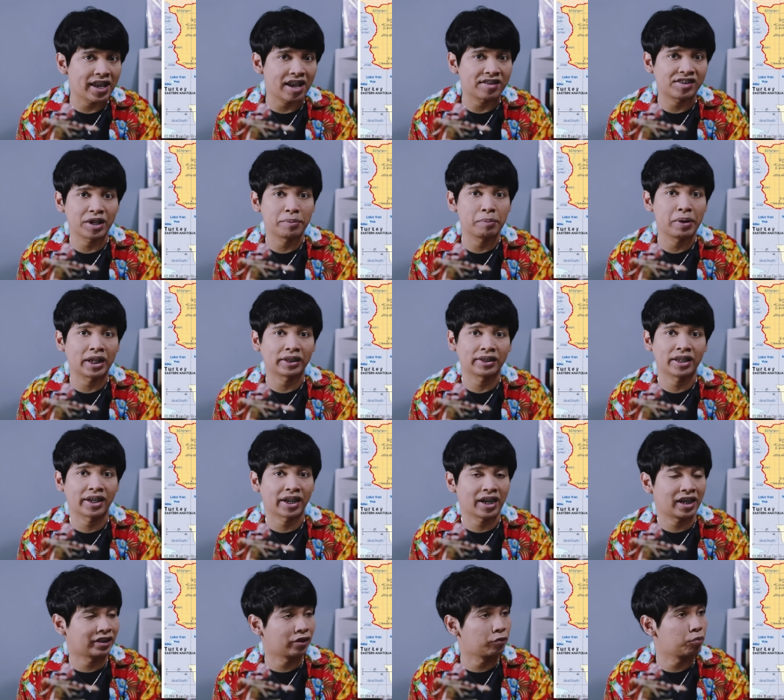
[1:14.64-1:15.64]
di Asia Barat
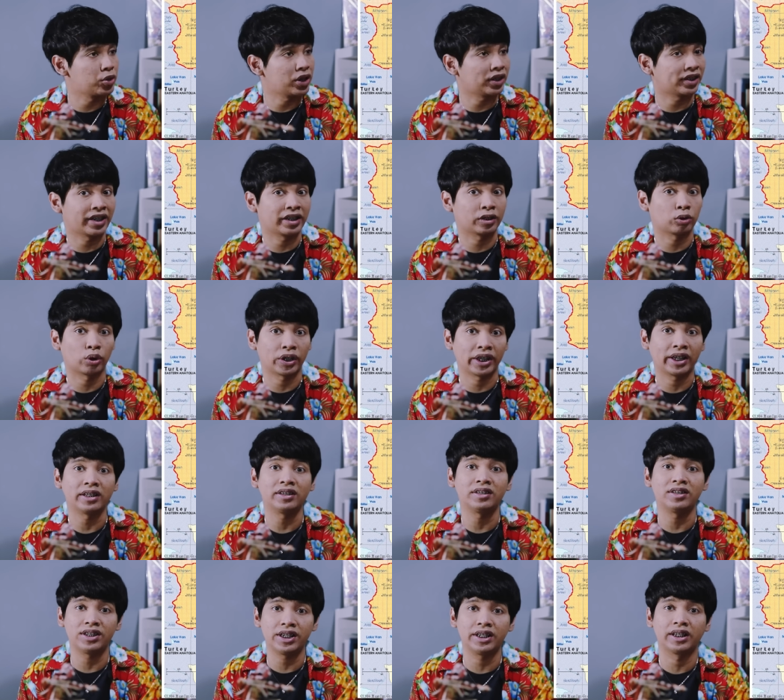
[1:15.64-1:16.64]
yang relatif punya teritori
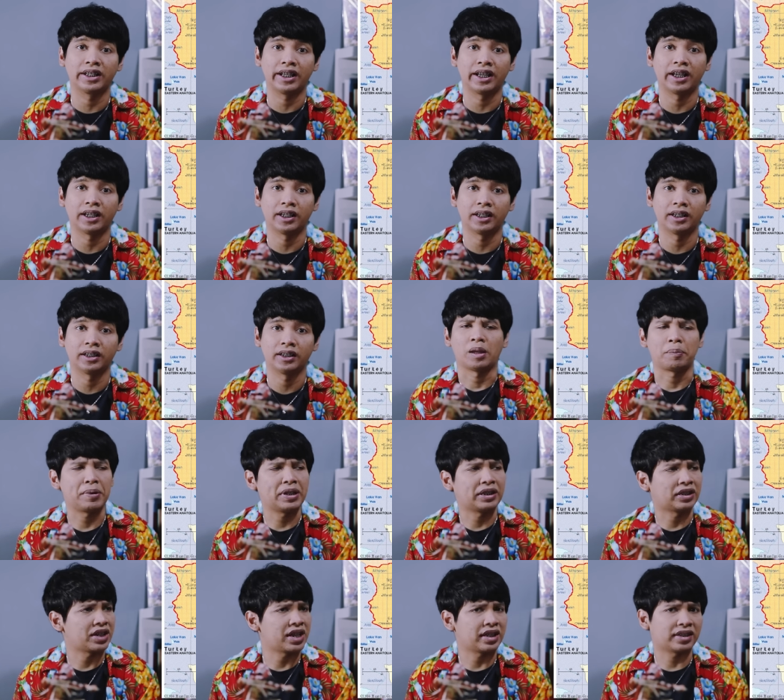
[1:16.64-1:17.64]
kecil ya.
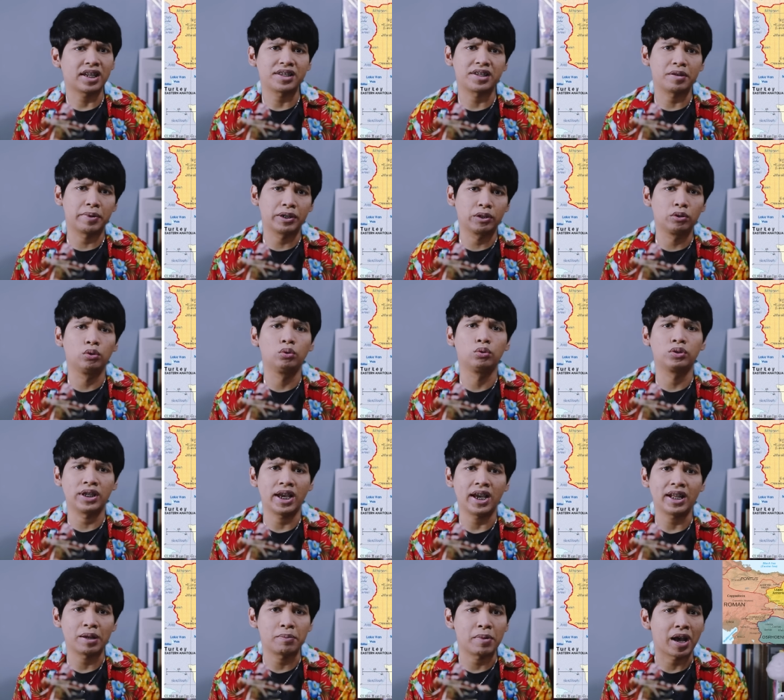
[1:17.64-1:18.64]
Tapi ternyata zaman
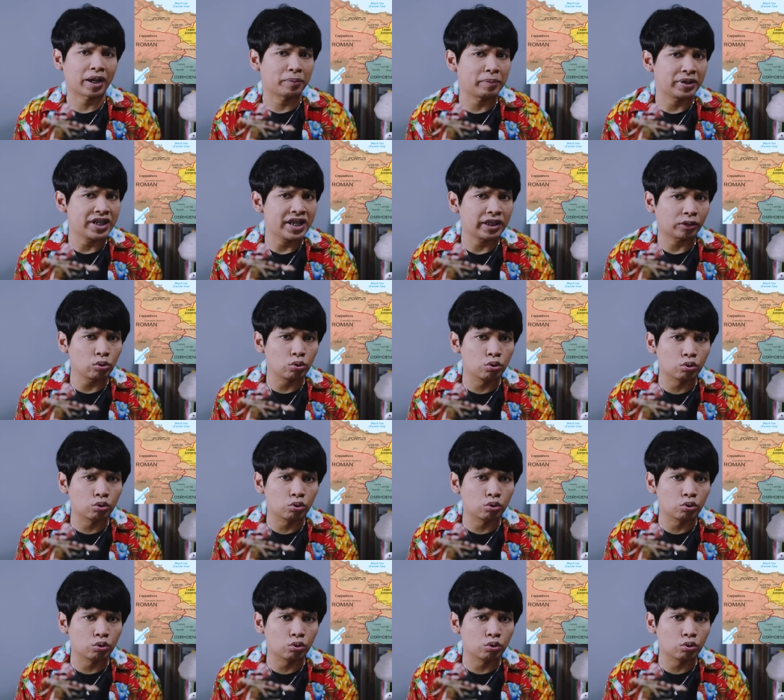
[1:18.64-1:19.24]
dulunya nama Armenia tuh